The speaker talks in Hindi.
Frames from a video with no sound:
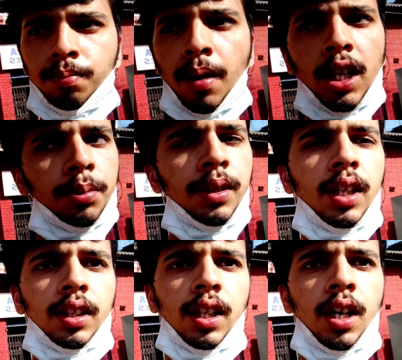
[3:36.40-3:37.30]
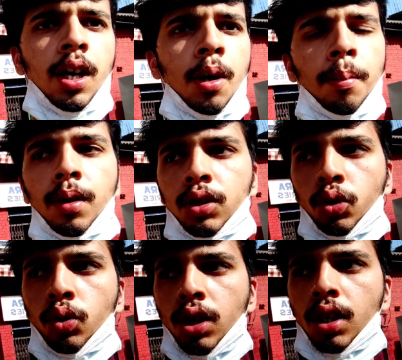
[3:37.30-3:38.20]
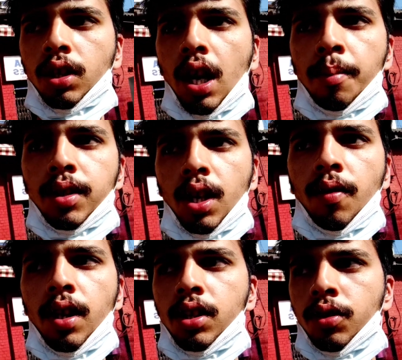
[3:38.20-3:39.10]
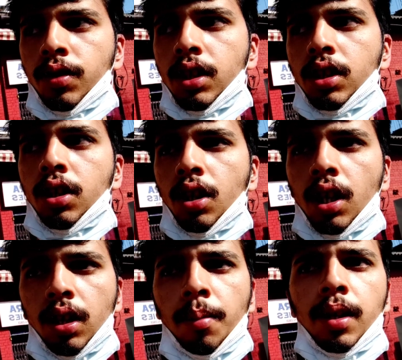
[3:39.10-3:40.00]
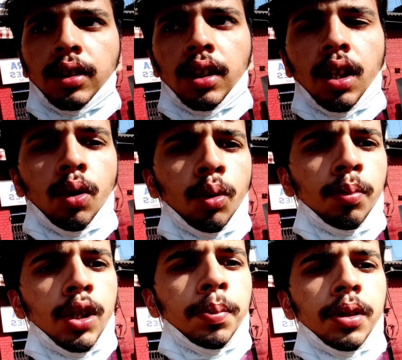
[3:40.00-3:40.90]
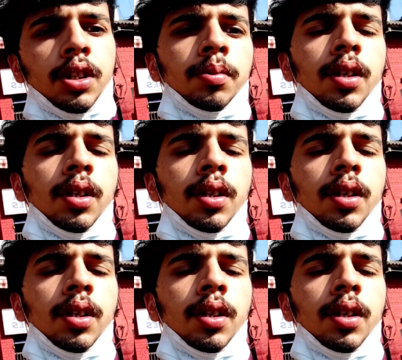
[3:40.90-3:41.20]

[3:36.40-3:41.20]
पाँच मिनट लगते हैं पर जो ये काम चला हुआ ना जिस वजह से यहाँ अब लग जाता है कोई बीस पच्चीस